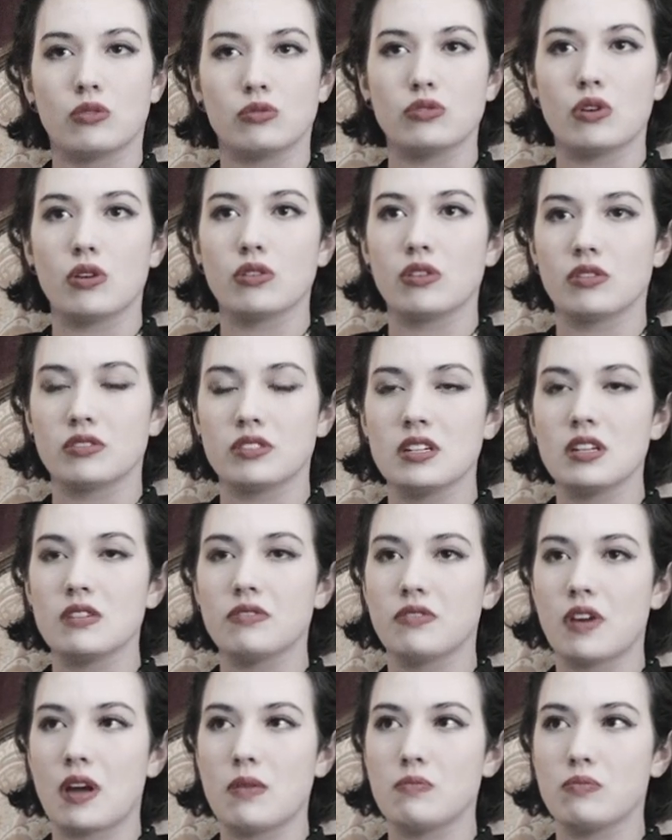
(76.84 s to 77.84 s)
on orientait les
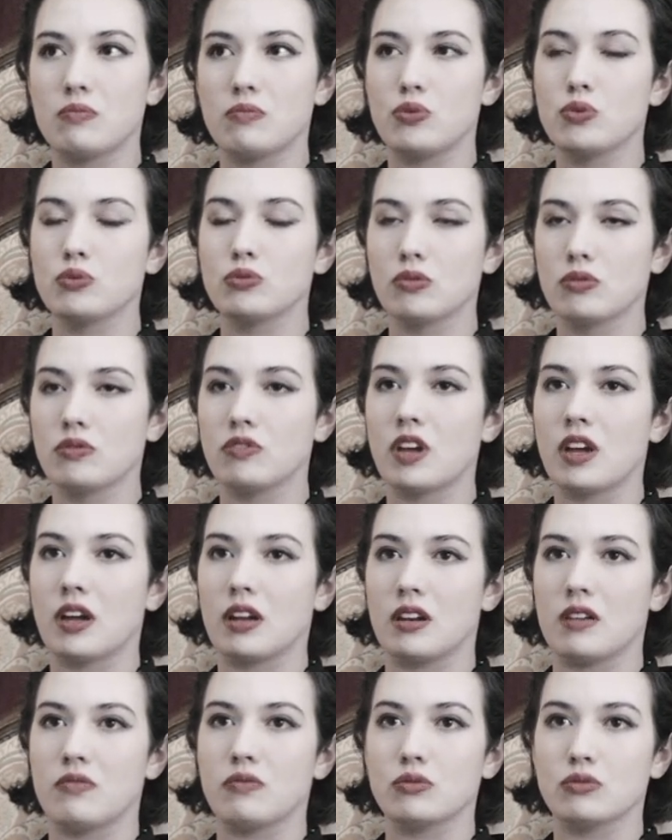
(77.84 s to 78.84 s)
femmes plutôt
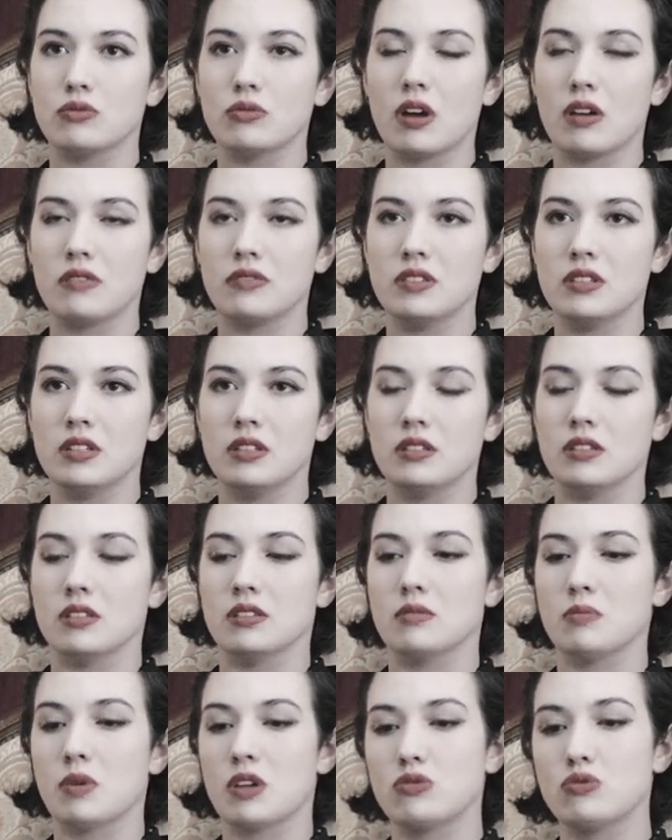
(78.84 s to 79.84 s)
vers la photographie, qui
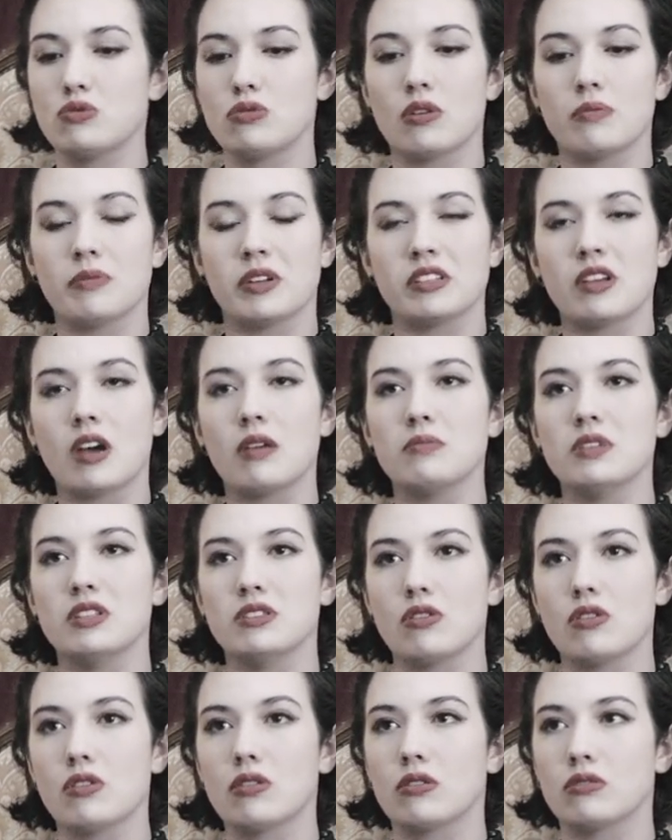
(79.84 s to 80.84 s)
était perçue comme un art
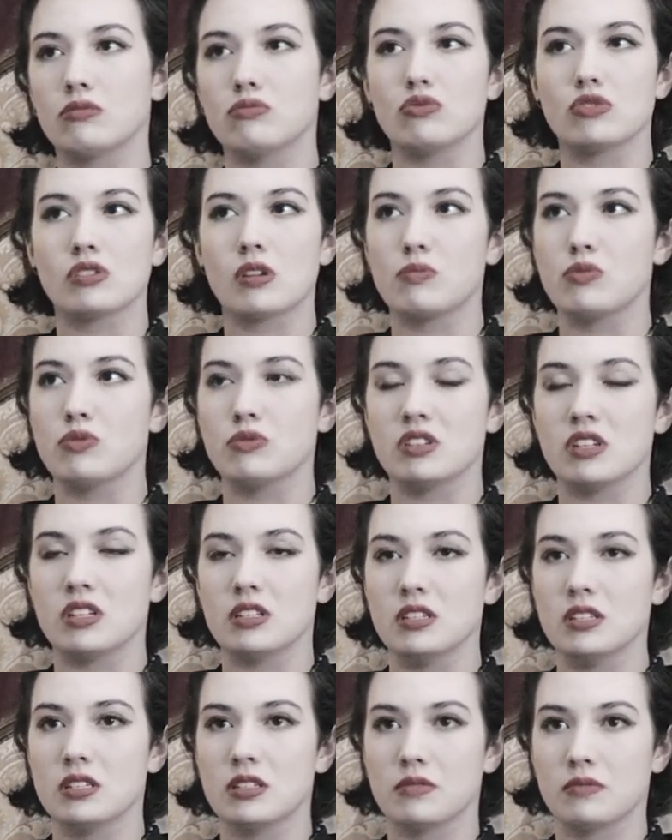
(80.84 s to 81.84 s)
mineur, une simple
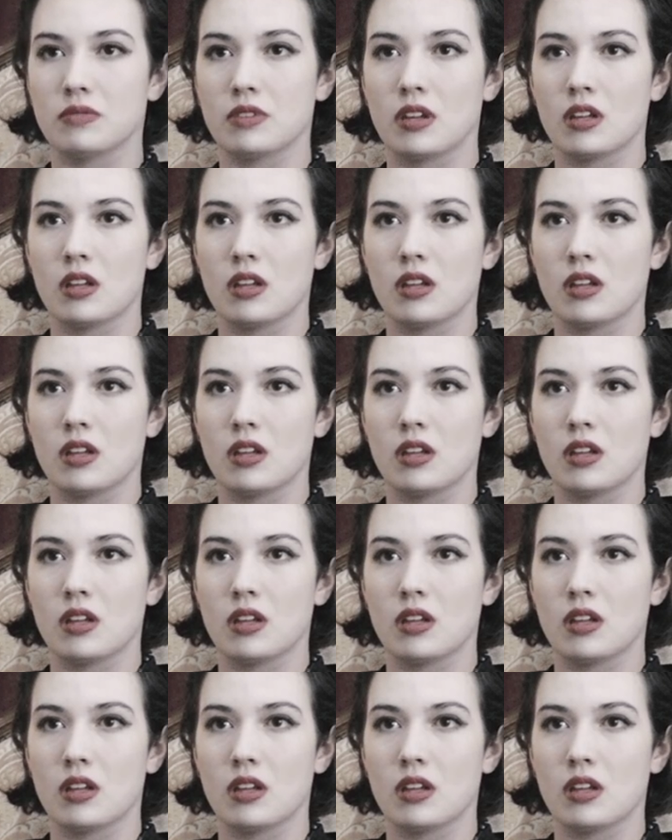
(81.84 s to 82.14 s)
technique.